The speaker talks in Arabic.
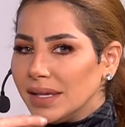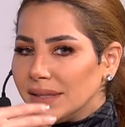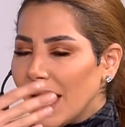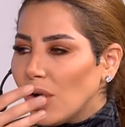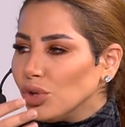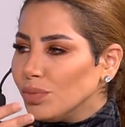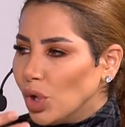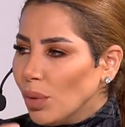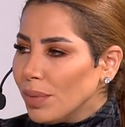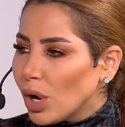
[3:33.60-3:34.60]
تاخذ من
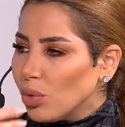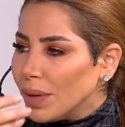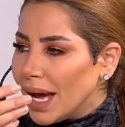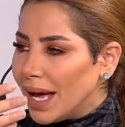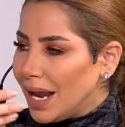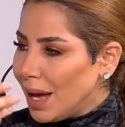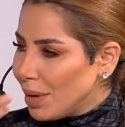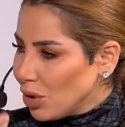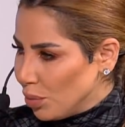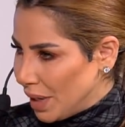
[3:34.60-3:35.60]
عمرك ومن
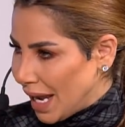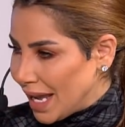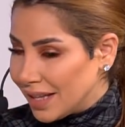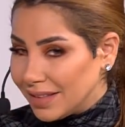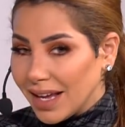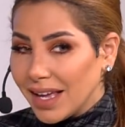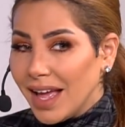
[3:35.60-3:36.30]
احلامك ومن حياتك